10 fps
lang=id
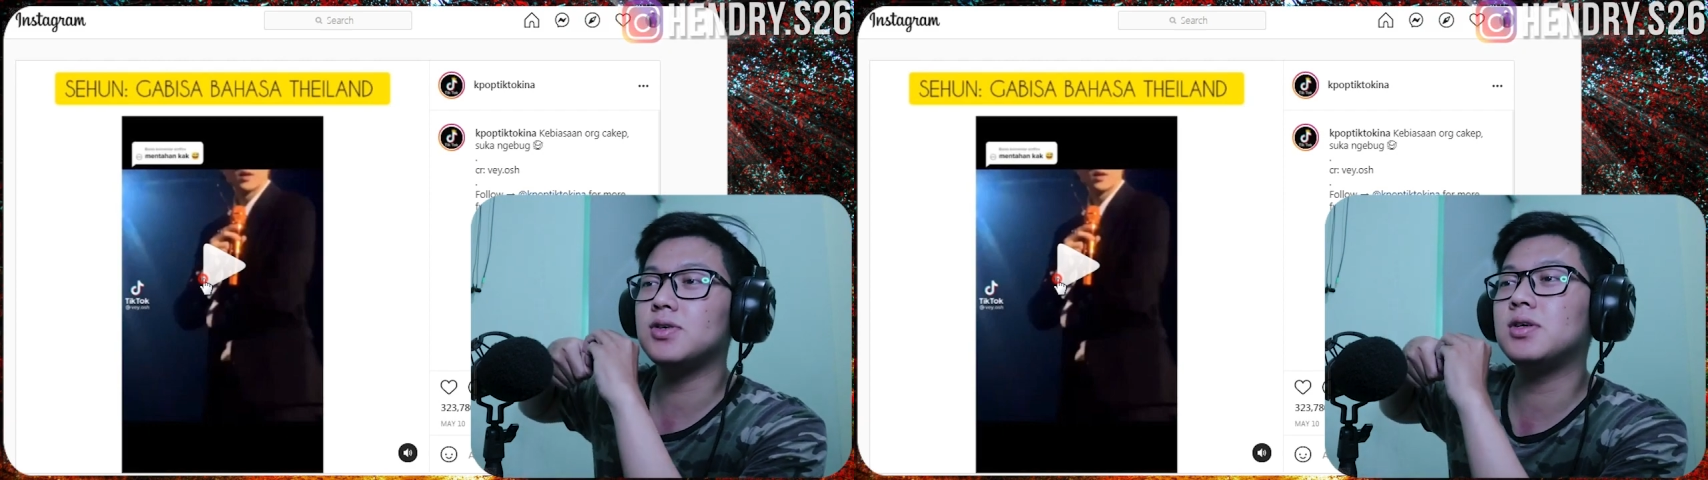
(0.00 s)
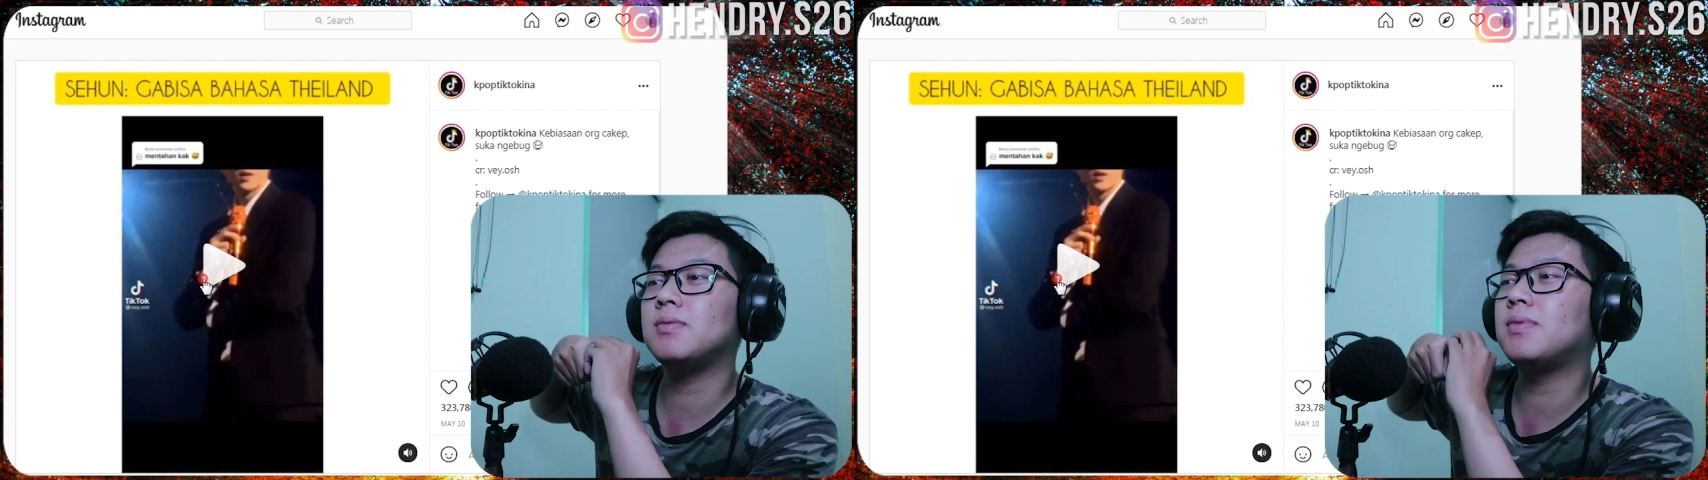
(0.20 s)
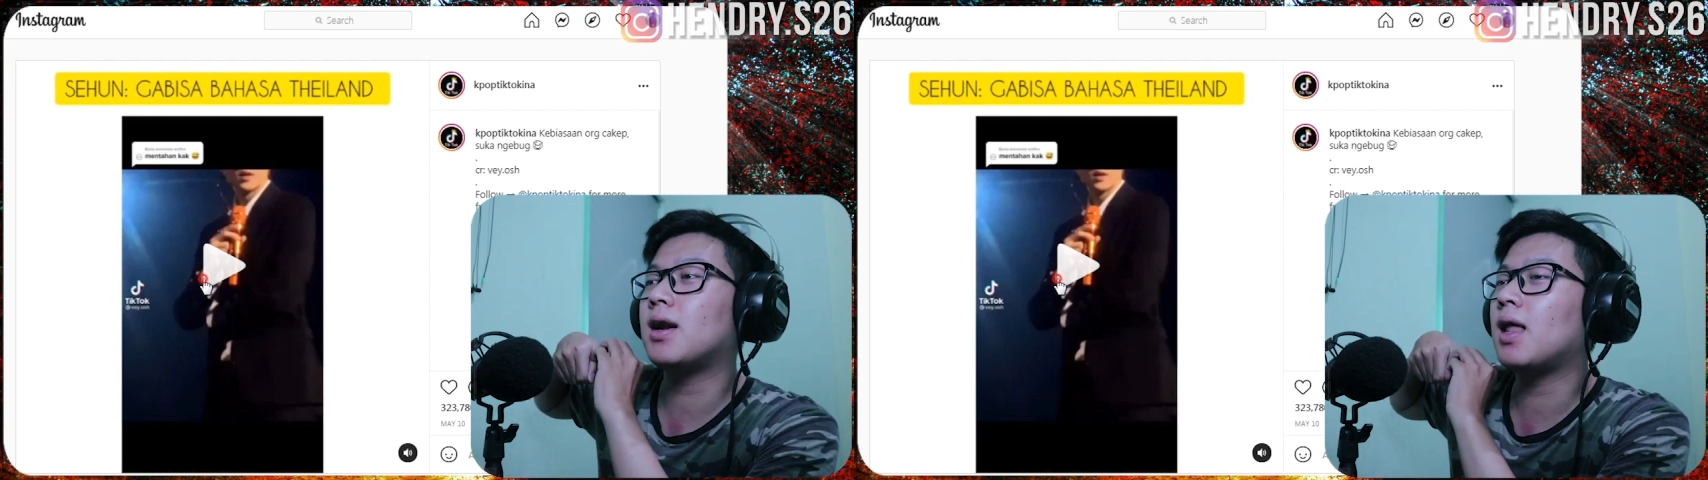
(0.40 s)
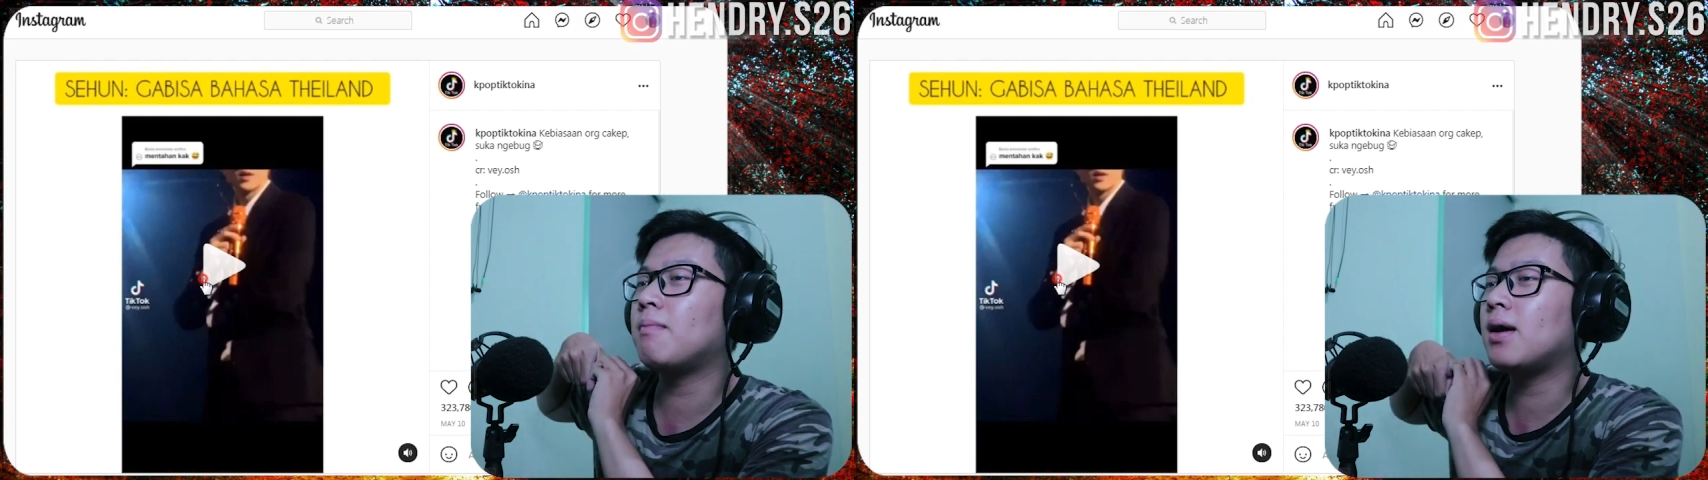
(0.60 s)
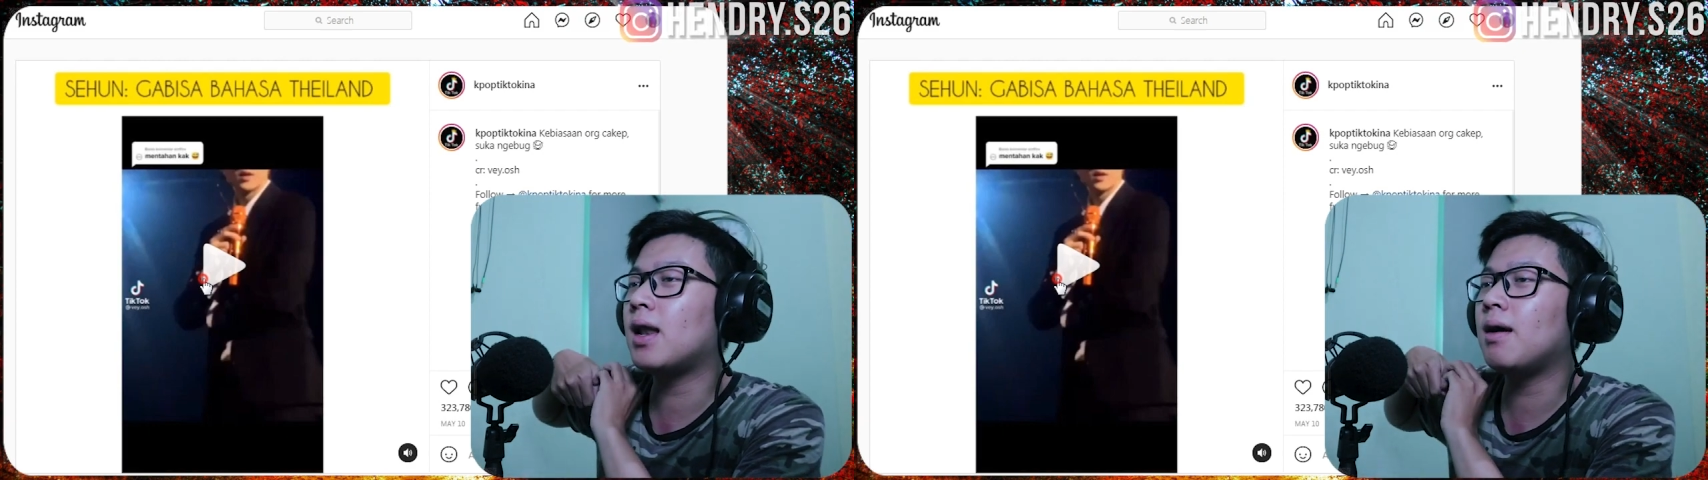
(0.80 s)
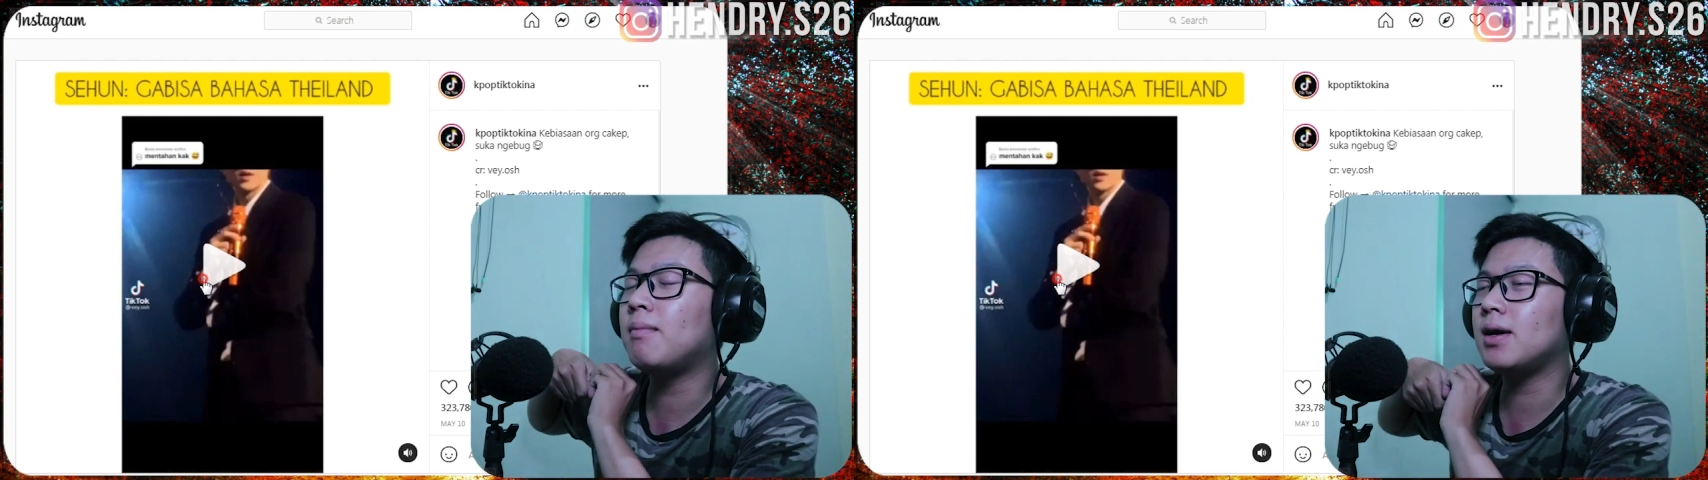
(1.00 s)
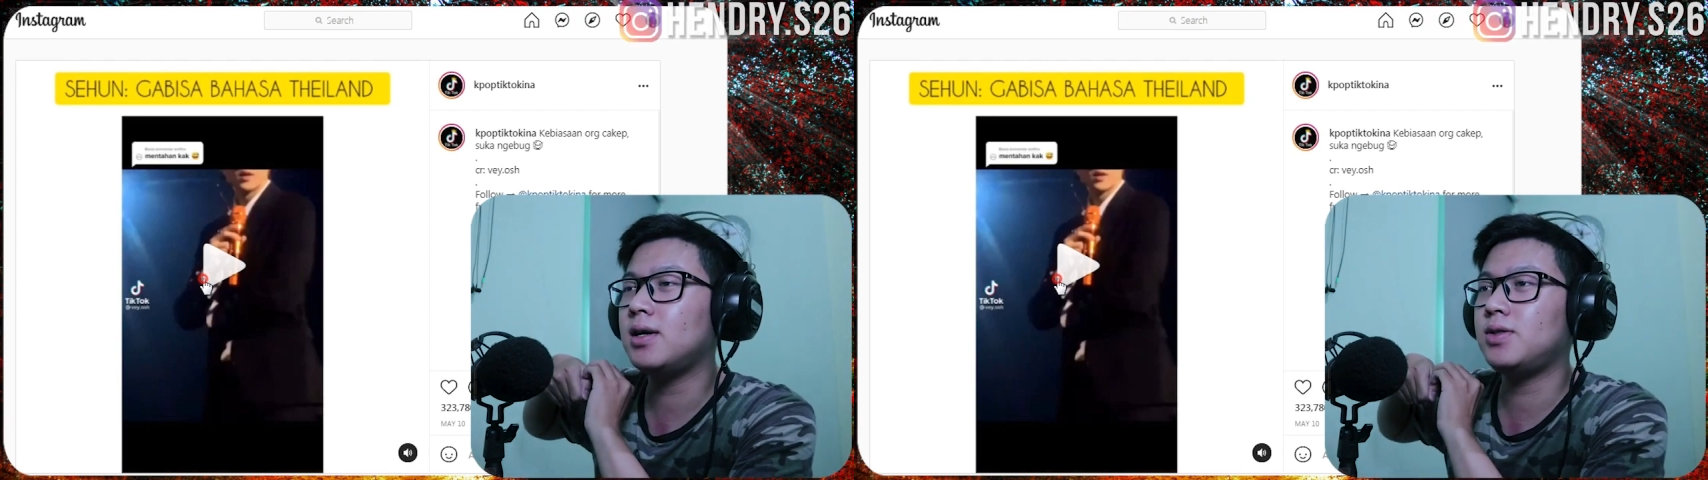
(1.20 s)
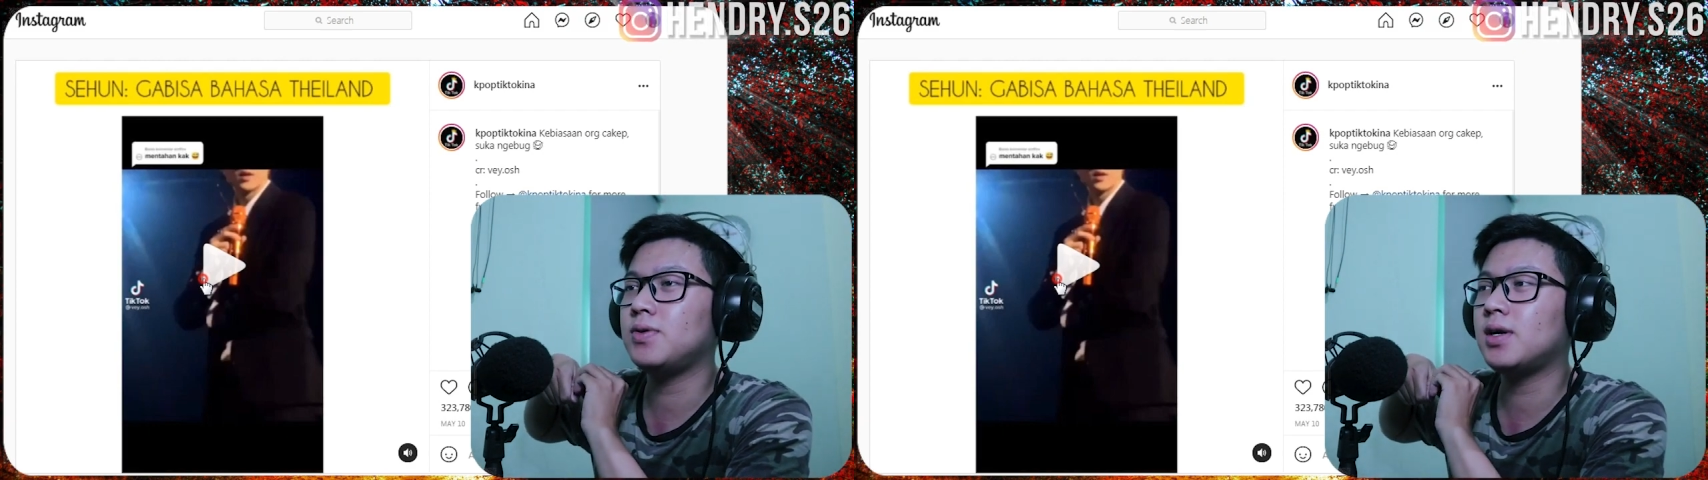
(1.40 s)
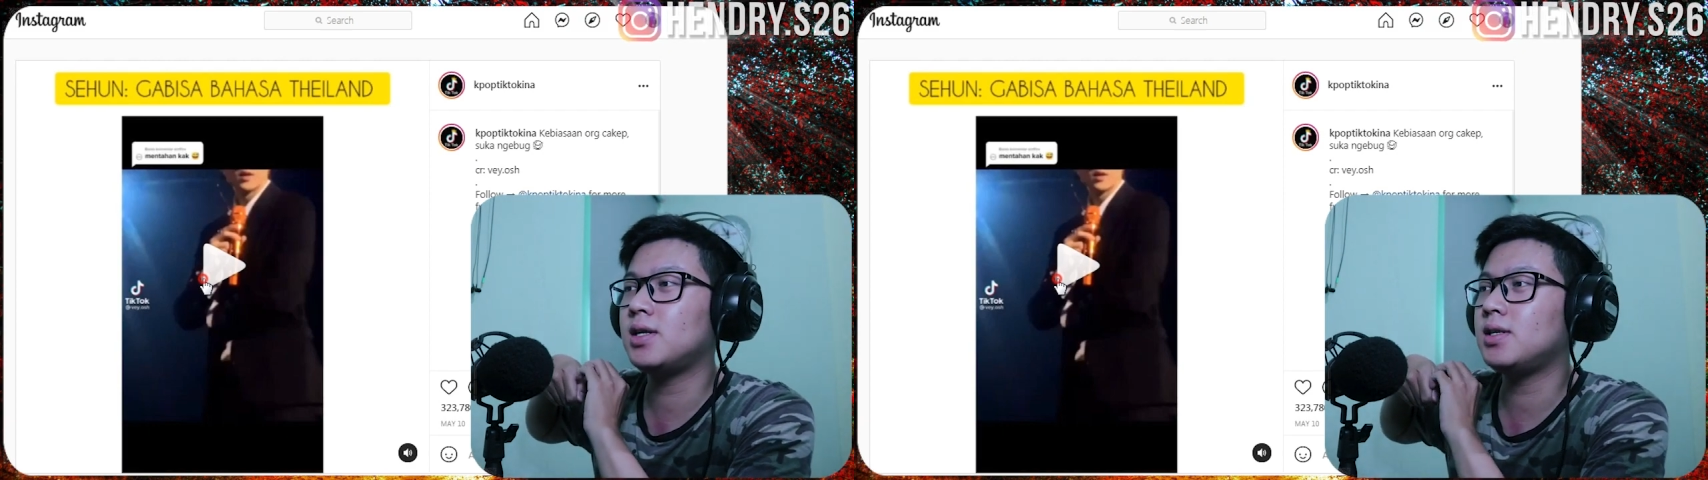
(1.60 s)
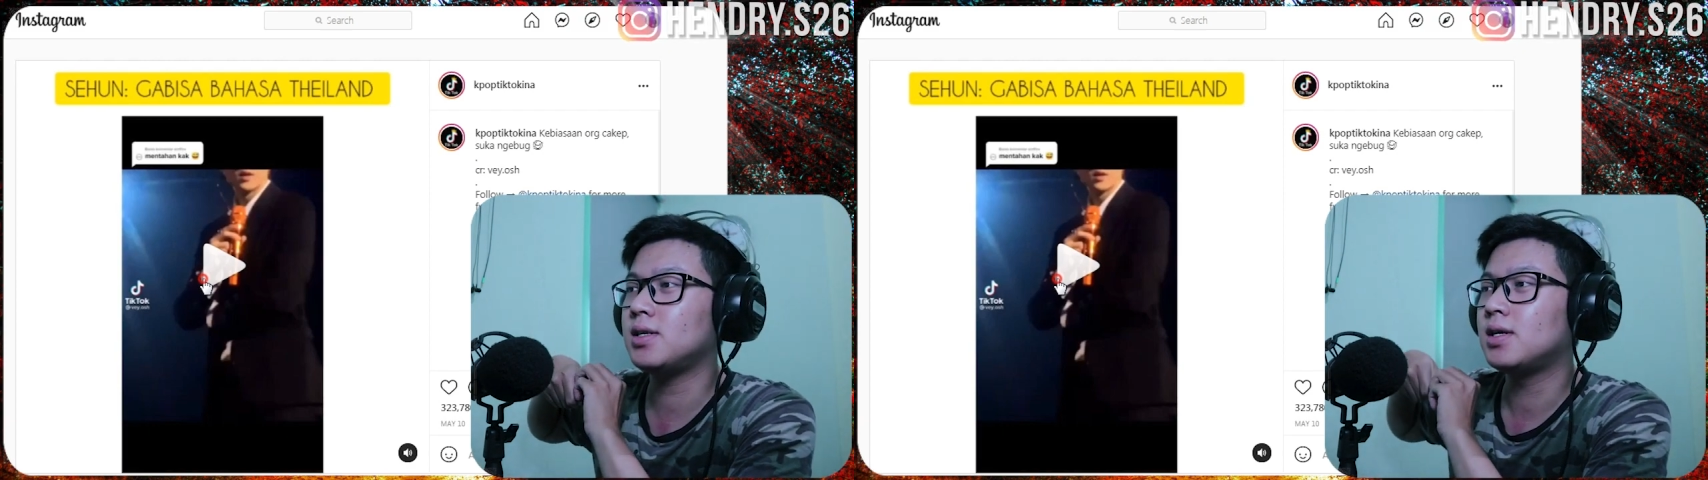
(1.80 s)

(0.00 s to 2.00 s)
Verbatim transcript: sabar lama-lama gitu kan